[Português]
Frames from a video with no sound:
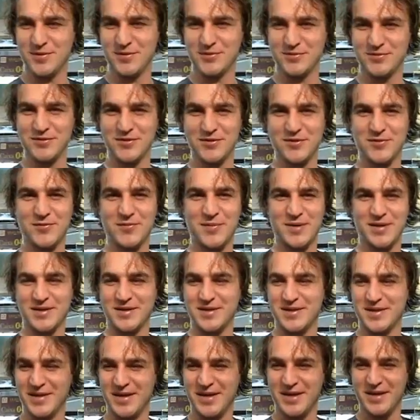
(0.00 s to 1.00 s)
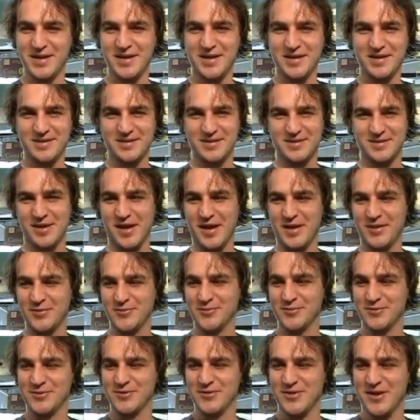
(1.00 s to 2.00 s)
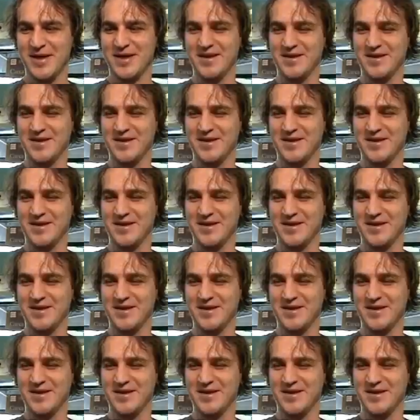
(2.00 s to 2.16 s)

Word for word: Pãozinho com manteiga é tudo,